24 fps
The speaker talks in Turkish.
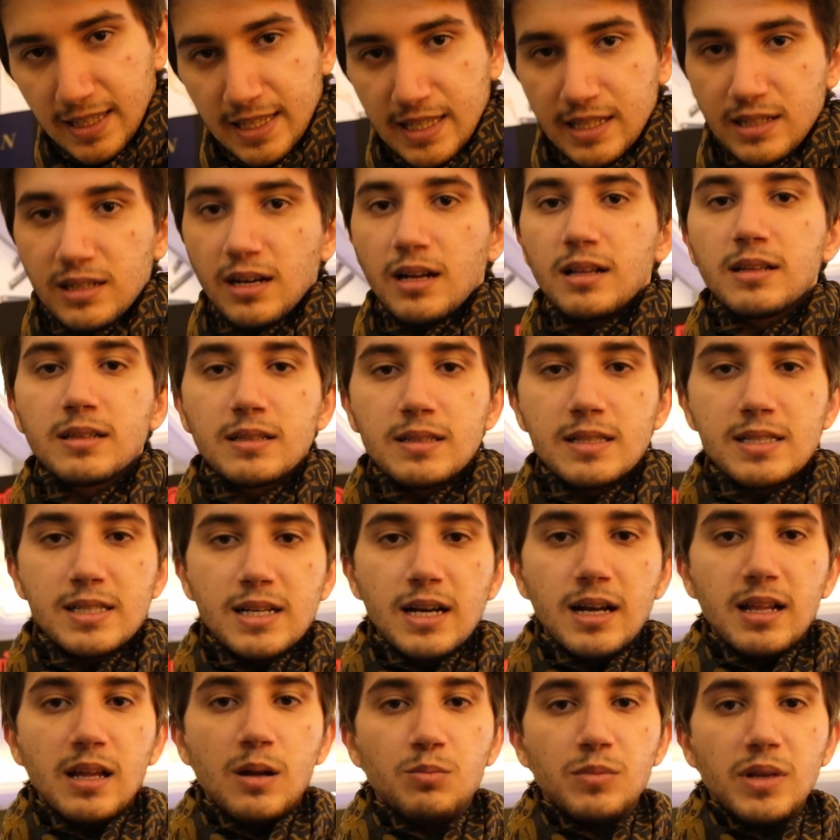ilk aldığınız
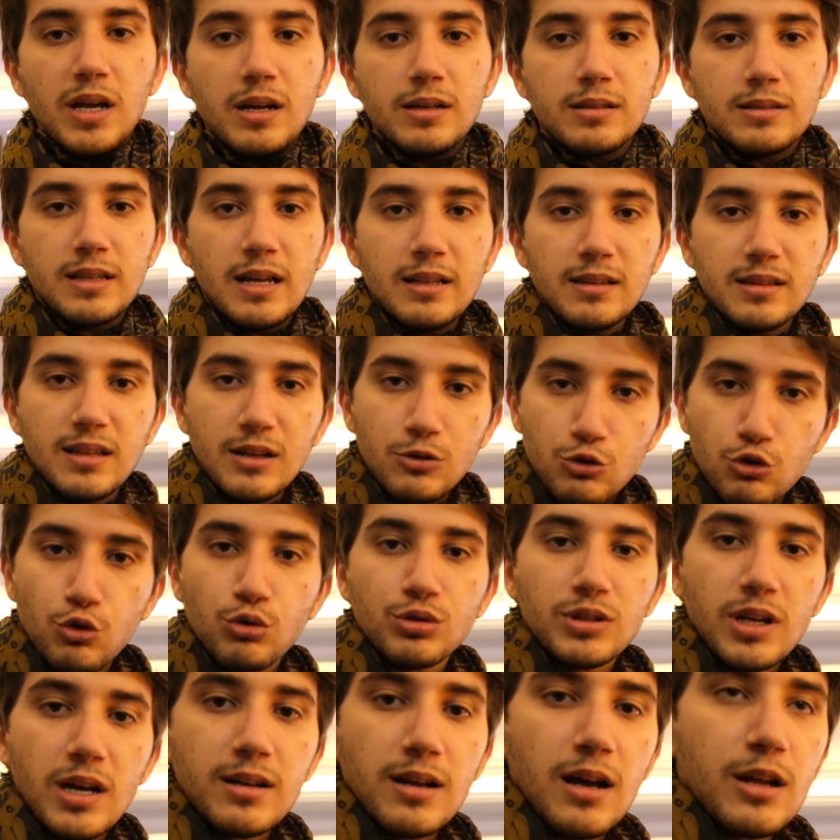kalemlerden da
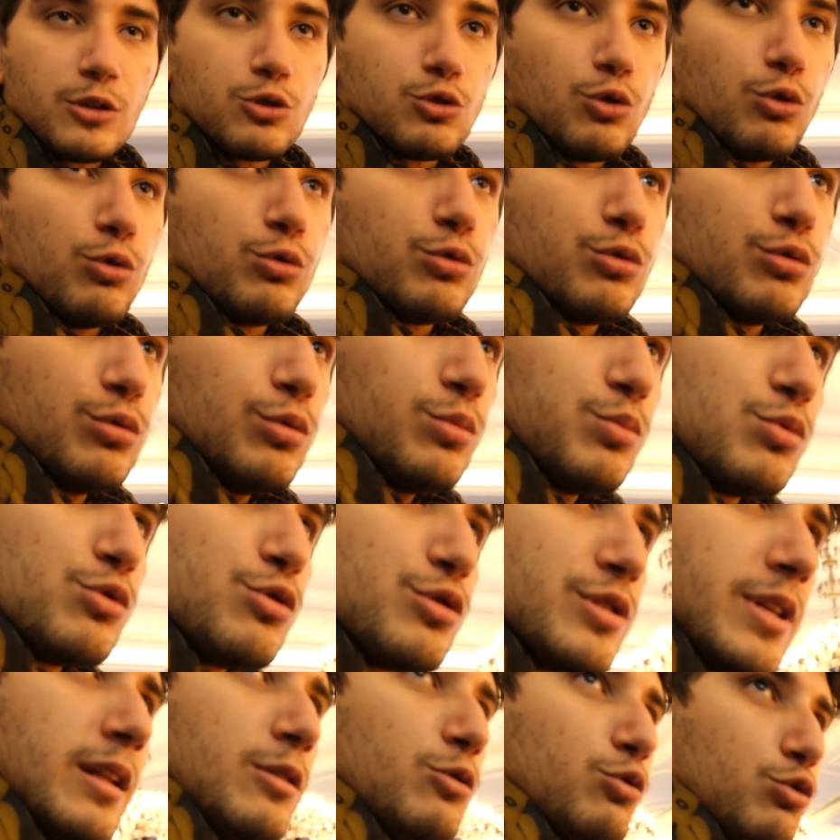çok daha rahat olduğunu bu
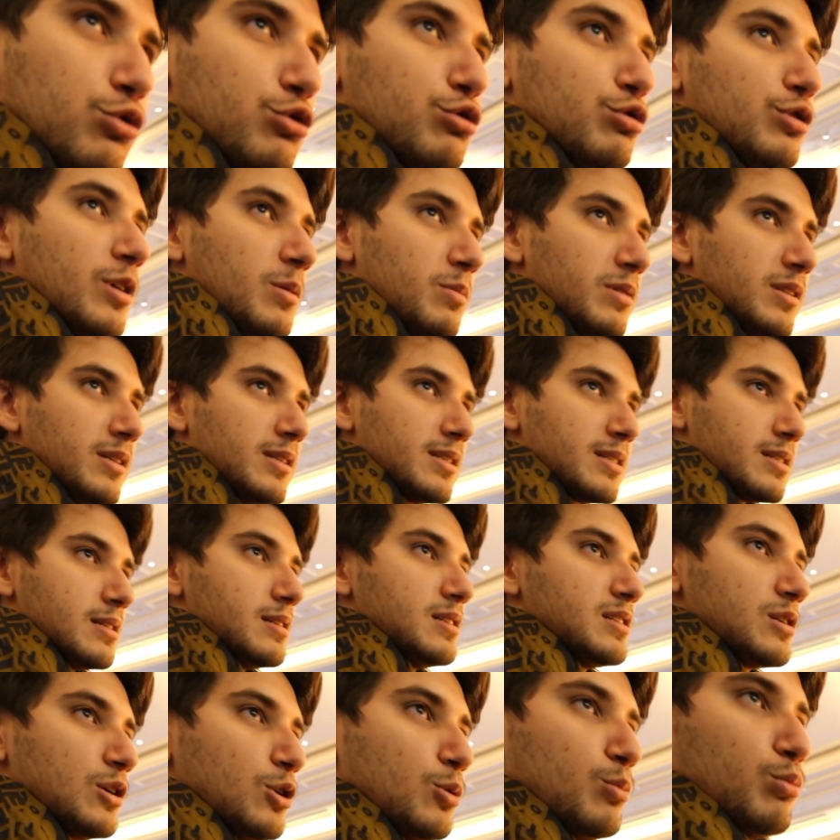yüzden
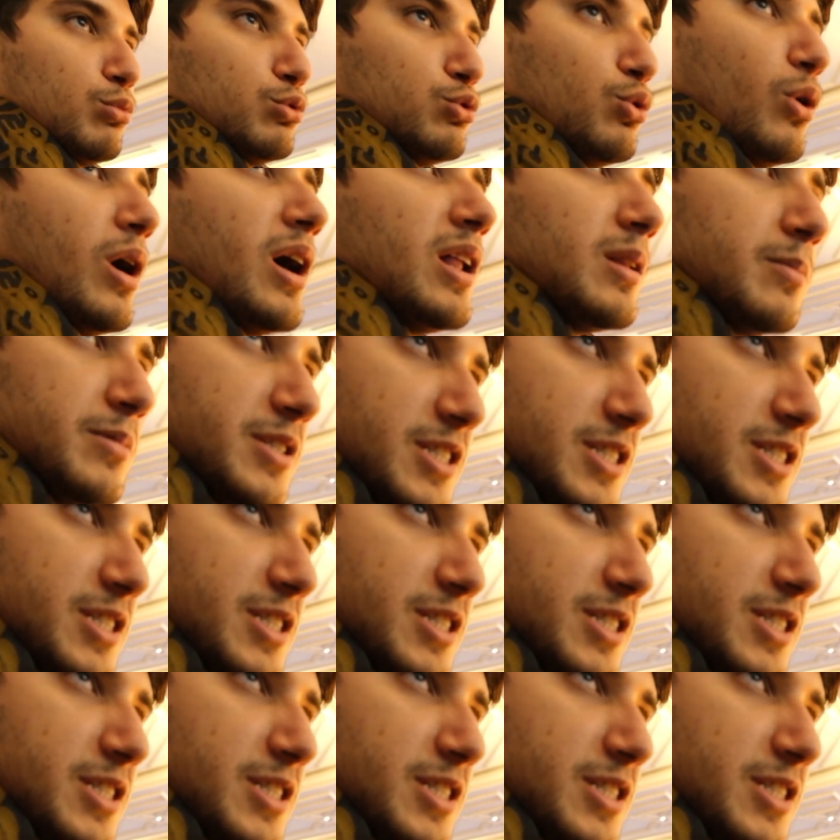düşünebilirsiniz. Bu doğal bir